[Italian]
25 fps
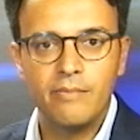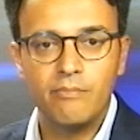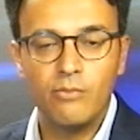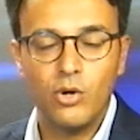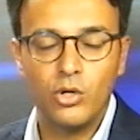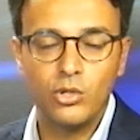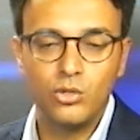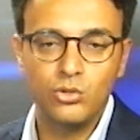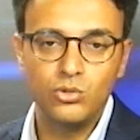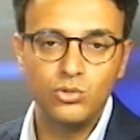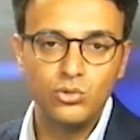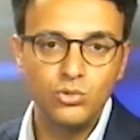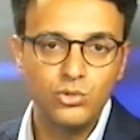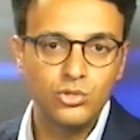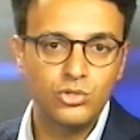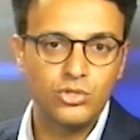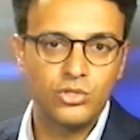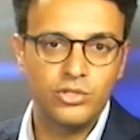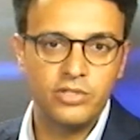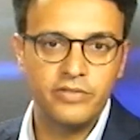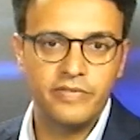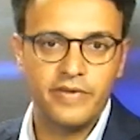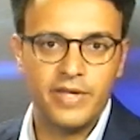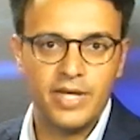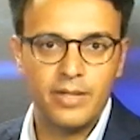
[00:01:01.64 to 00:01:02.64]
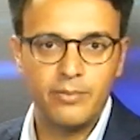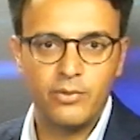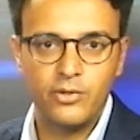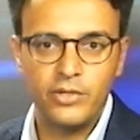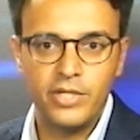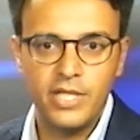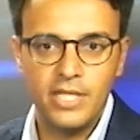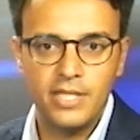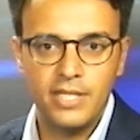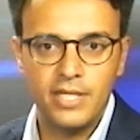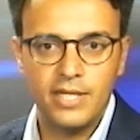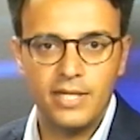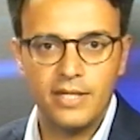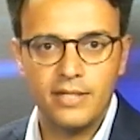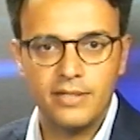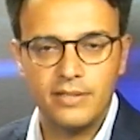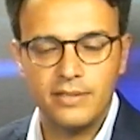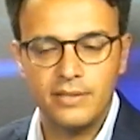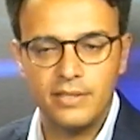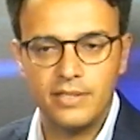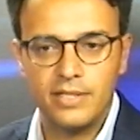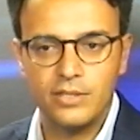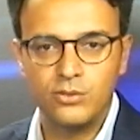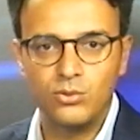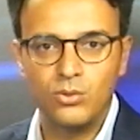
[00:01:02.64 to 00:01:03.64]
modo giusto di fare politica,
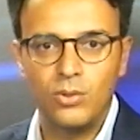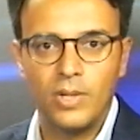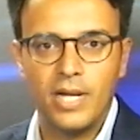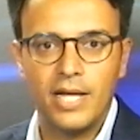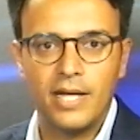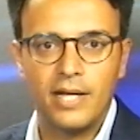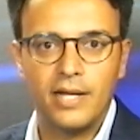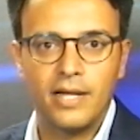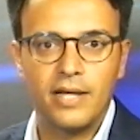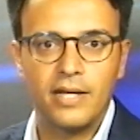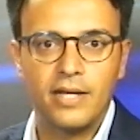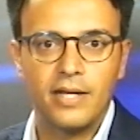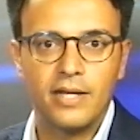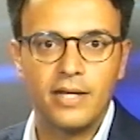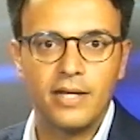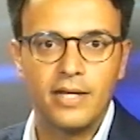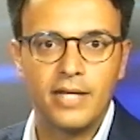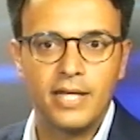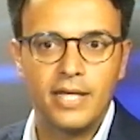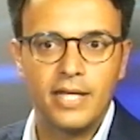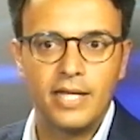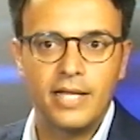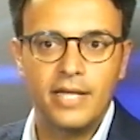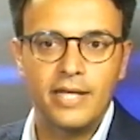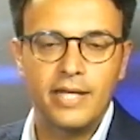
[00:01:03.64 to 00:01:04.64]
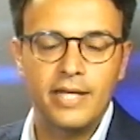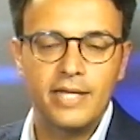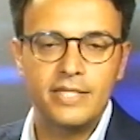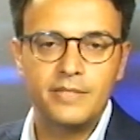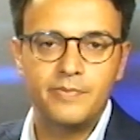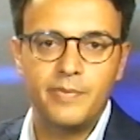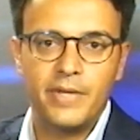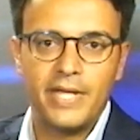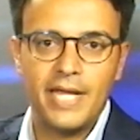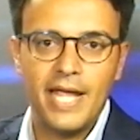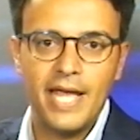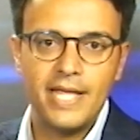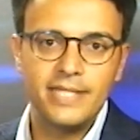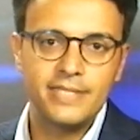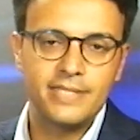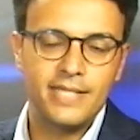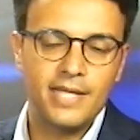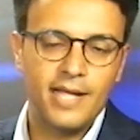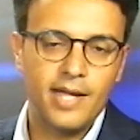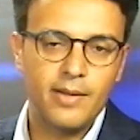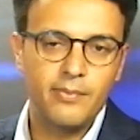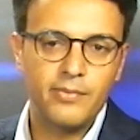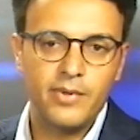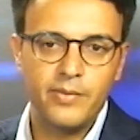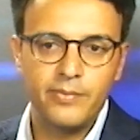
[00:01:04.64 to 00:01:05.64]
la sua esperienza in
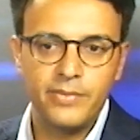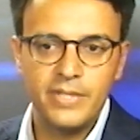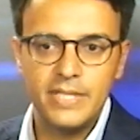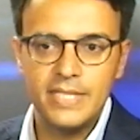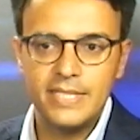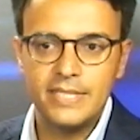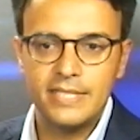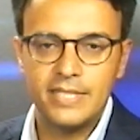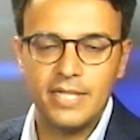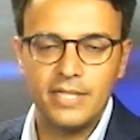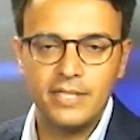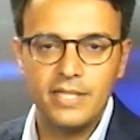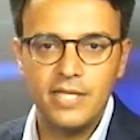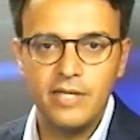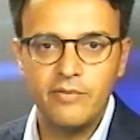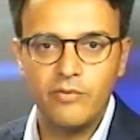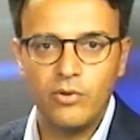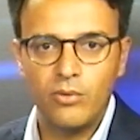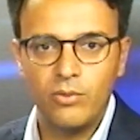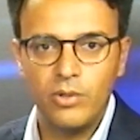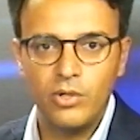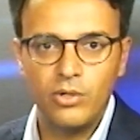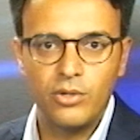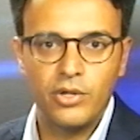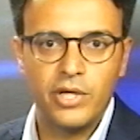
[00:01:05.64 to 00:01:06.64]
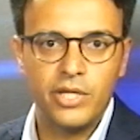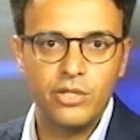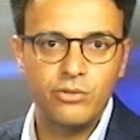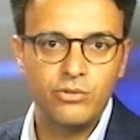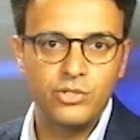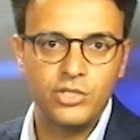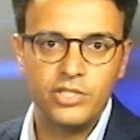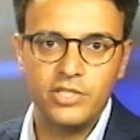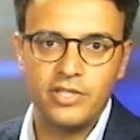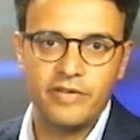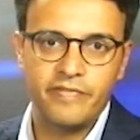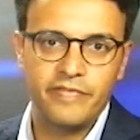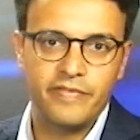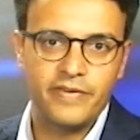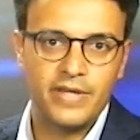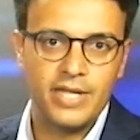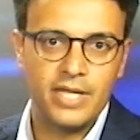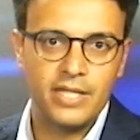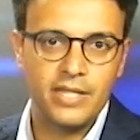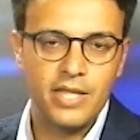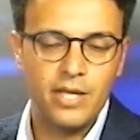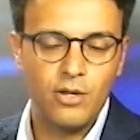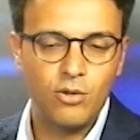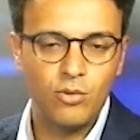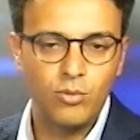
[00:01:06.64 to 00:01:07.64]
campo amministrativo, quello che è riuscito a fare
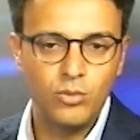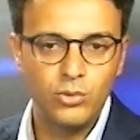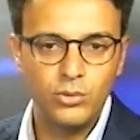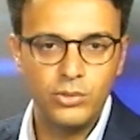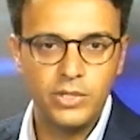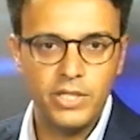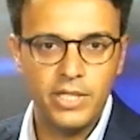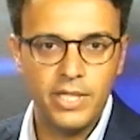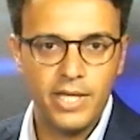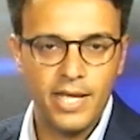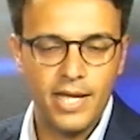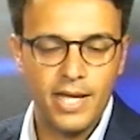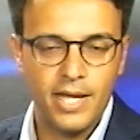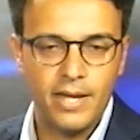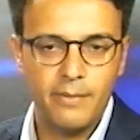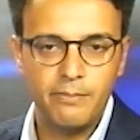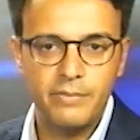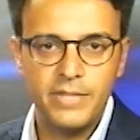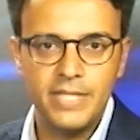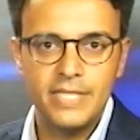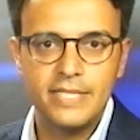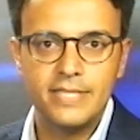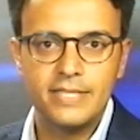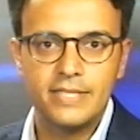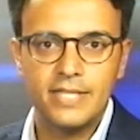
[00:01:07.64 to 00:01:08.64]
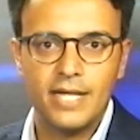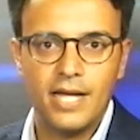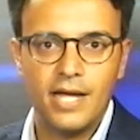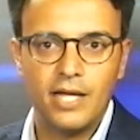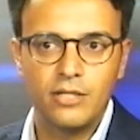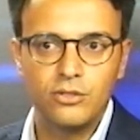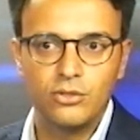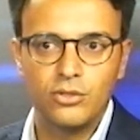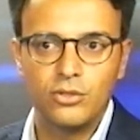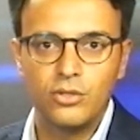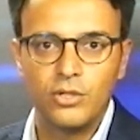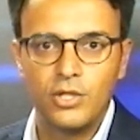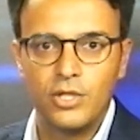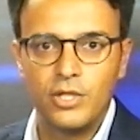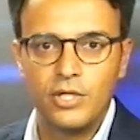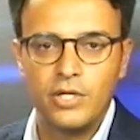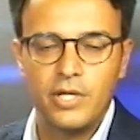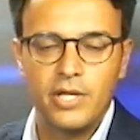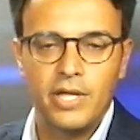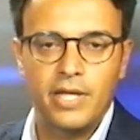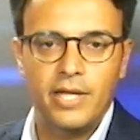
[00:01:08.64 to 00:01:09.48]
nei comuni che ha amministrato,